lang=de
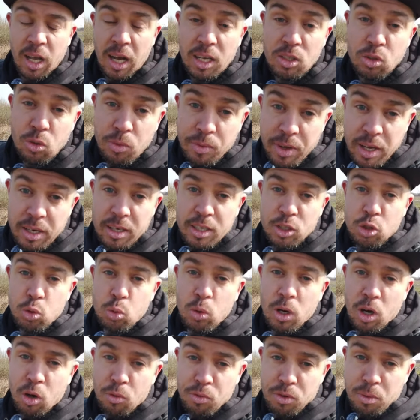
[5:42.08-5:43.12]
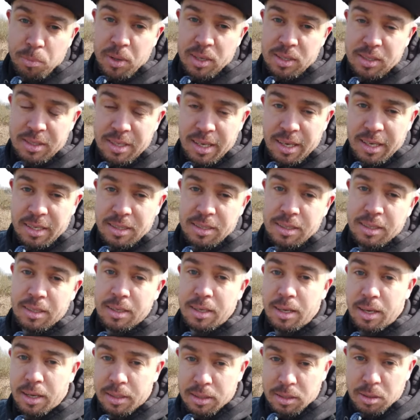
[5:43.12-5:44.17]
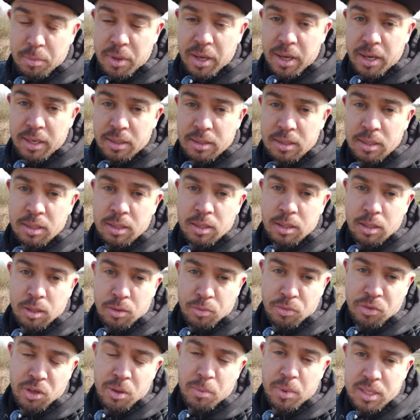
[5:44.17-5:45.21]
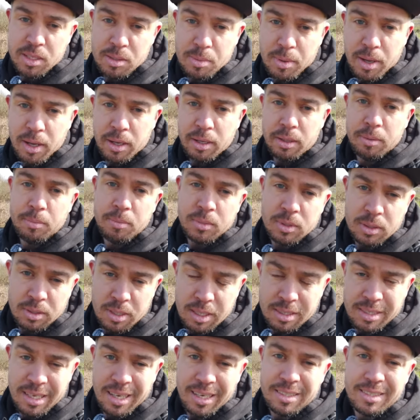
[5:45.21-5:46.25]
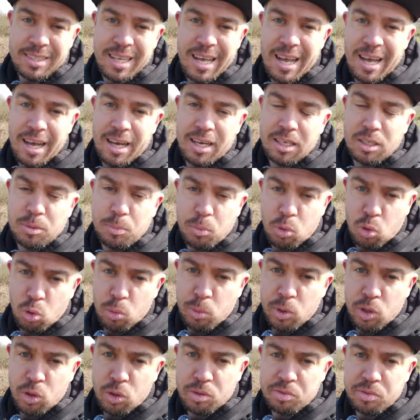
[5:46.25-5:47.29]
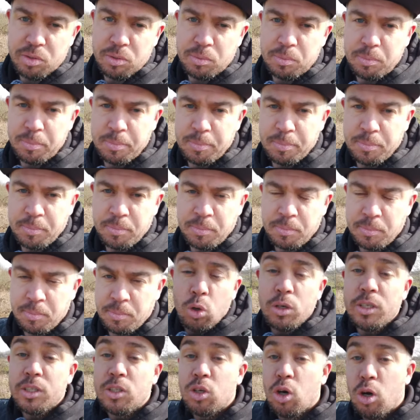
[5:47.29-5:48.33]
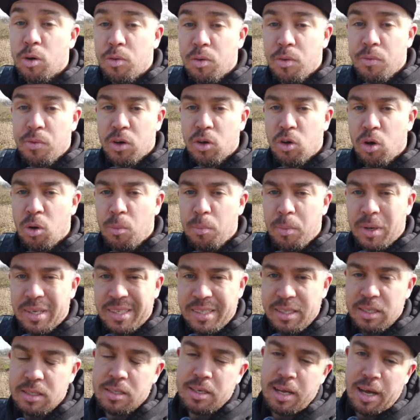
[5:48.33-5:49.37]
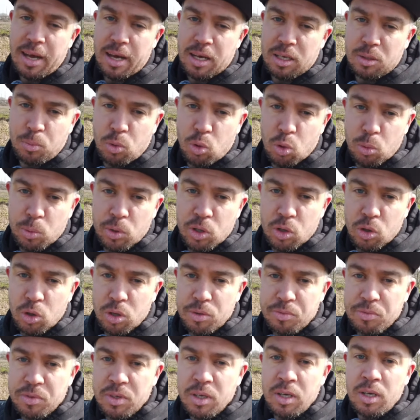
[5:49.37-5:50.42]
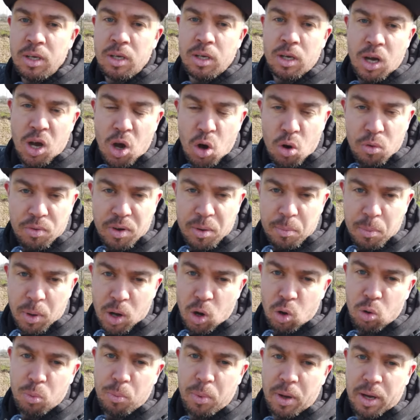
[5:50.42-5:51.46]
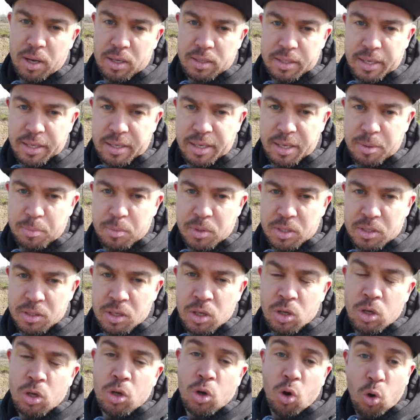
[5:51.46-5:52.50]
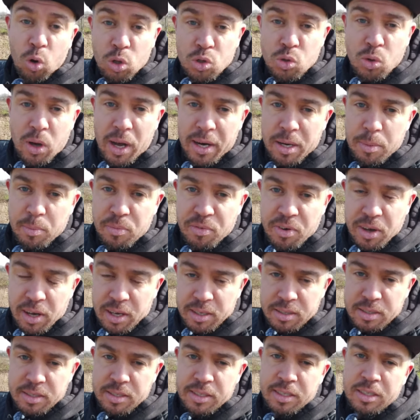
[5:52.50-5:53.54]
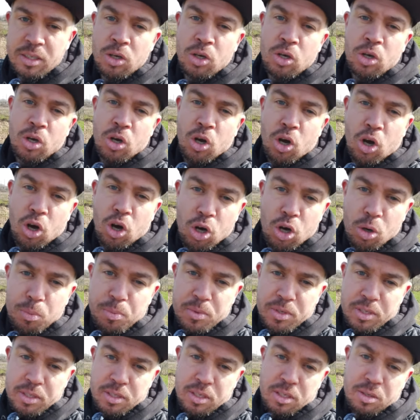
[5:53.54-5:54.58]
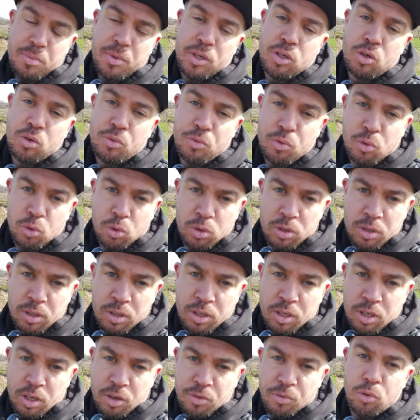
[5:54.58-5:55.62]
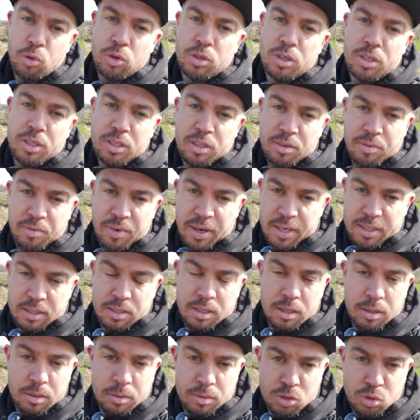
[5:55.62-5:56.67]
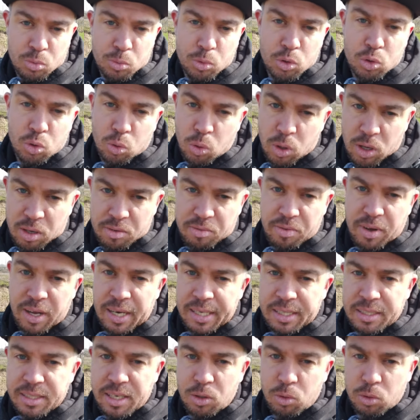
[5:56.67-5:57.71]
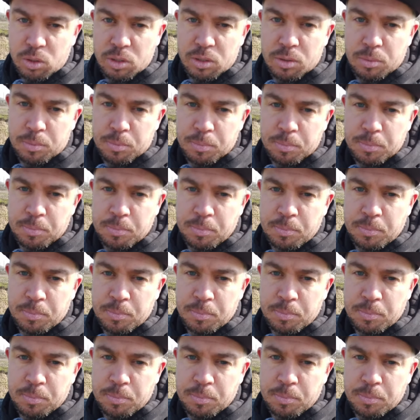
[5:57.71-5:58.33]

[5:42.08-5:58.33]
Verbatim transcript: Also wer in der Schule aufgepasst hat, hat gemerkt, 4 x 2, das heißt 8 Probeläufe. Und ich hoffe, wir kommen bei diesen 8 Probeläufen auf ein brauchbares Ergebnis und zu einem Fazit, ob dieses Mikrofon wirklich was zum Motorradfahren taugt.